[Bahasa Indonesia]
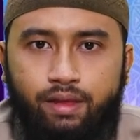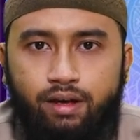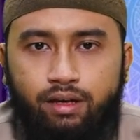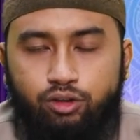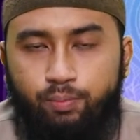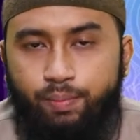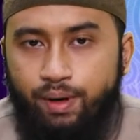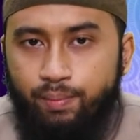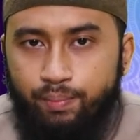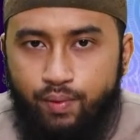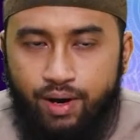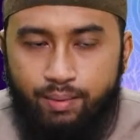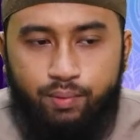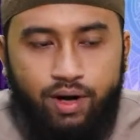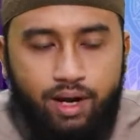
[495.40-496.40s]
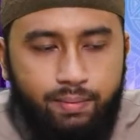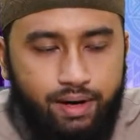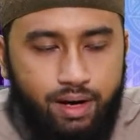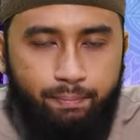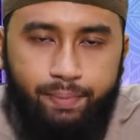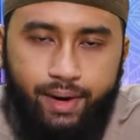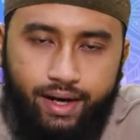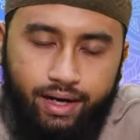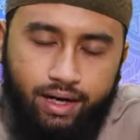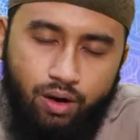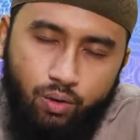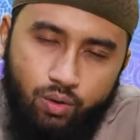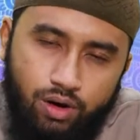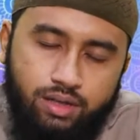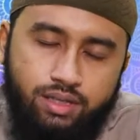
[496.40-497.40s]
atau perempuan boleh menampakkan
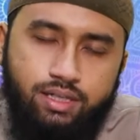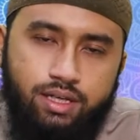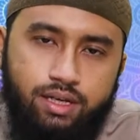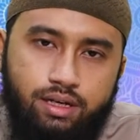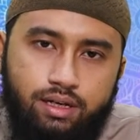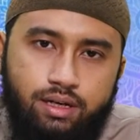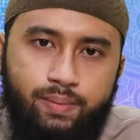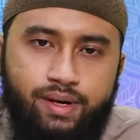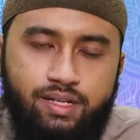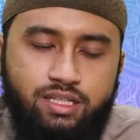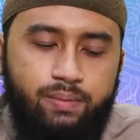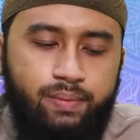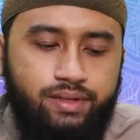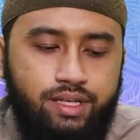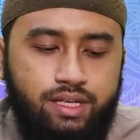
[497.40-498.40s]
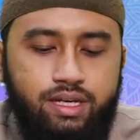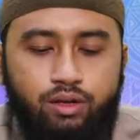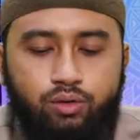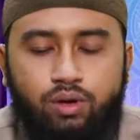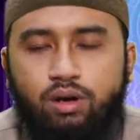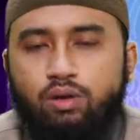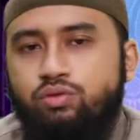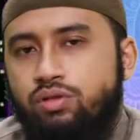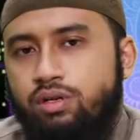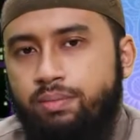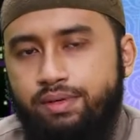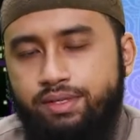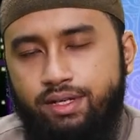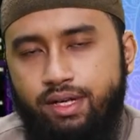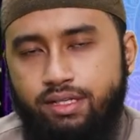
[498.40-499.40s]
auratnya kepada siapa saja itu al sudah
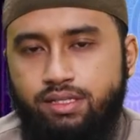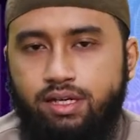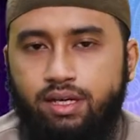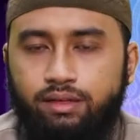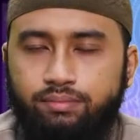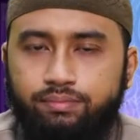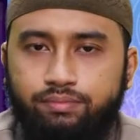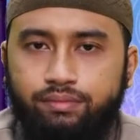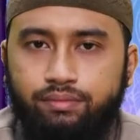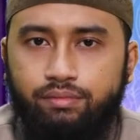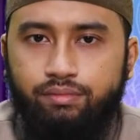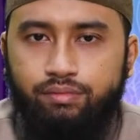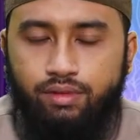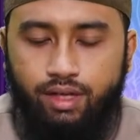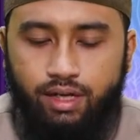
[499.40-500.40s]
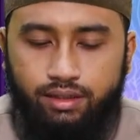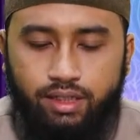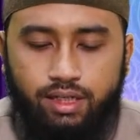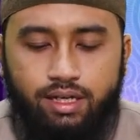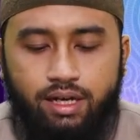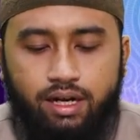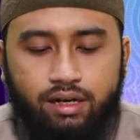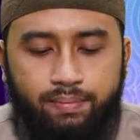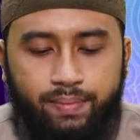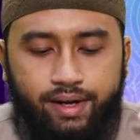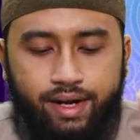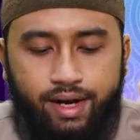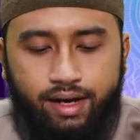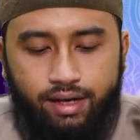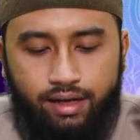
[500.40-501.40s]
menjelaskan. Di antaranya adalah
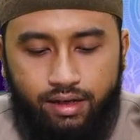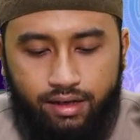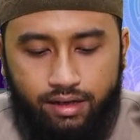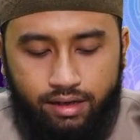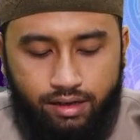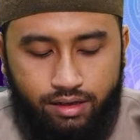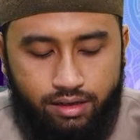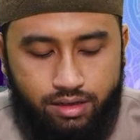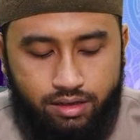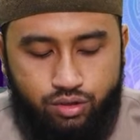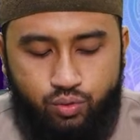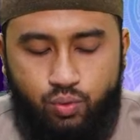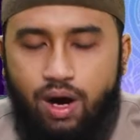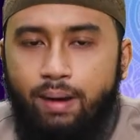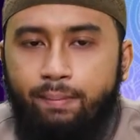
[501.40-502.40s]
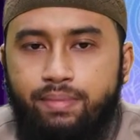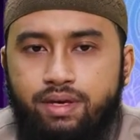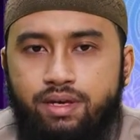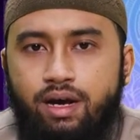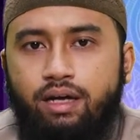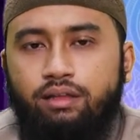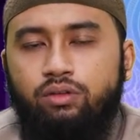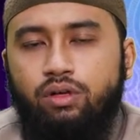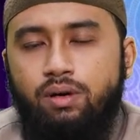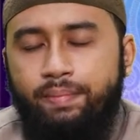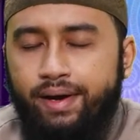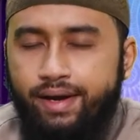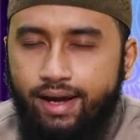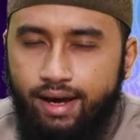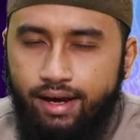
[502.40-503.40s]
kepada suami atau
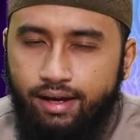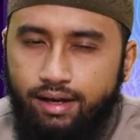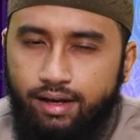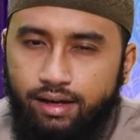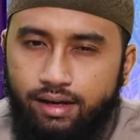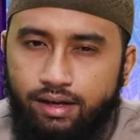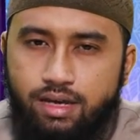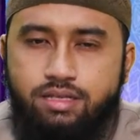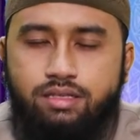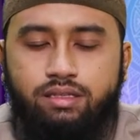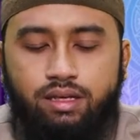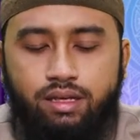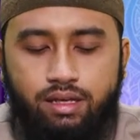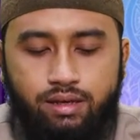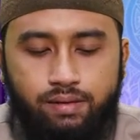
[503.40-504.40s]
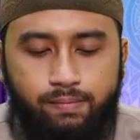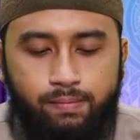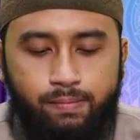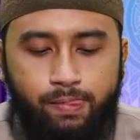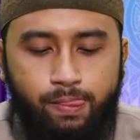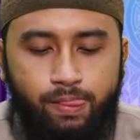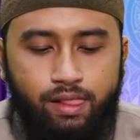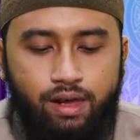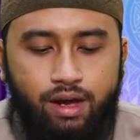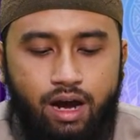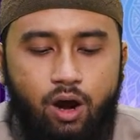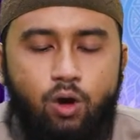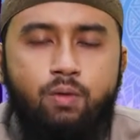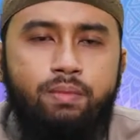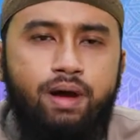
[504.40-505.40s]
kepada istri.
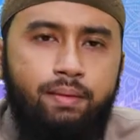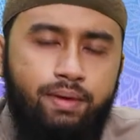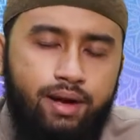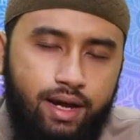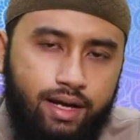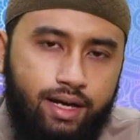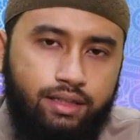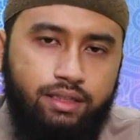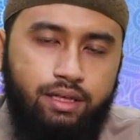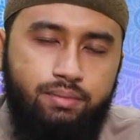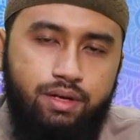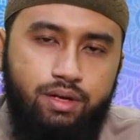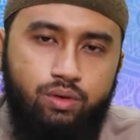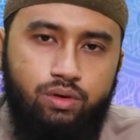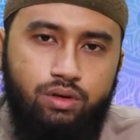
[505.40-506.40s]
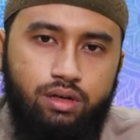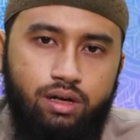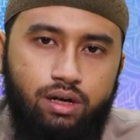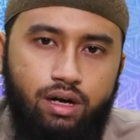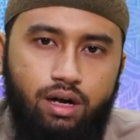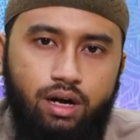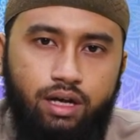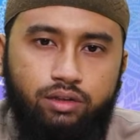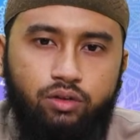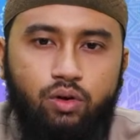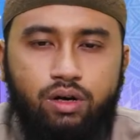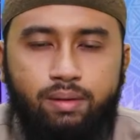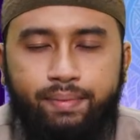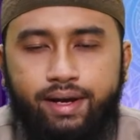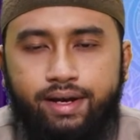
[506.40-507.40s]
Auma malakat yaminuk
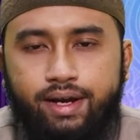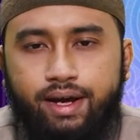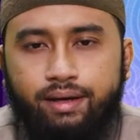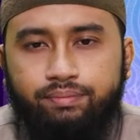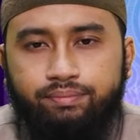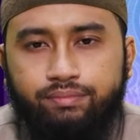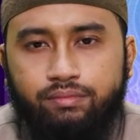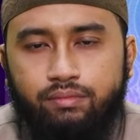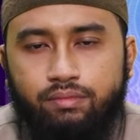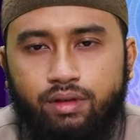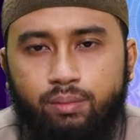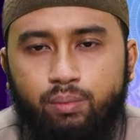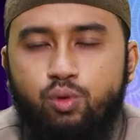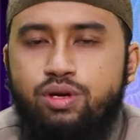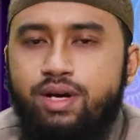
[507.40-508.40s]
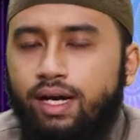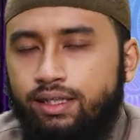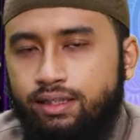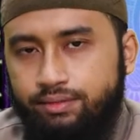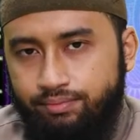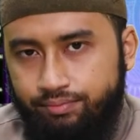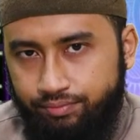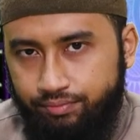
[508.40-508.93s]
atau kepada budak.